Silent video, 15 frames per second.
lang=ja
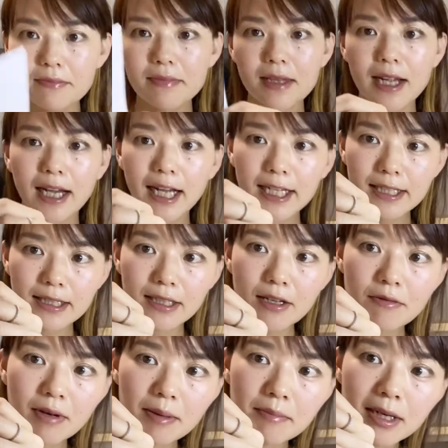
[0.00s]
はい。で
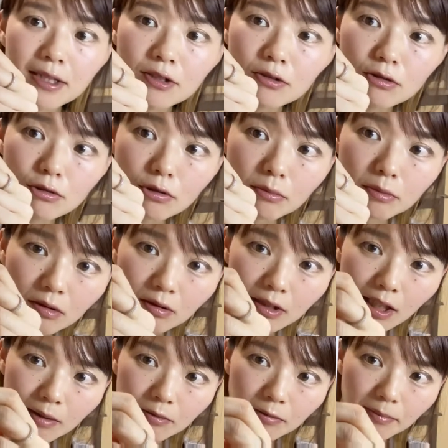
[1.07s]
は、まず、ちょっと、
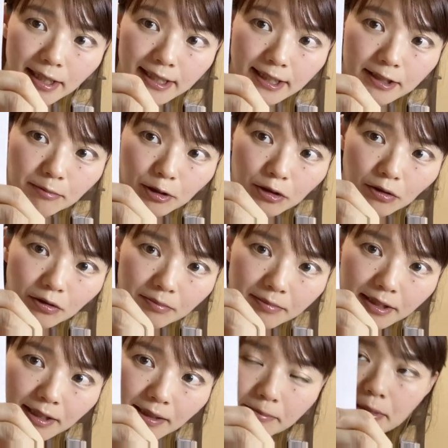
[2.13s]
だいぶ前に出しますよ。
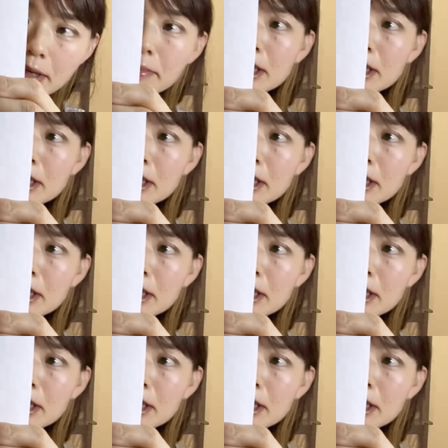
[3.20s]
見えま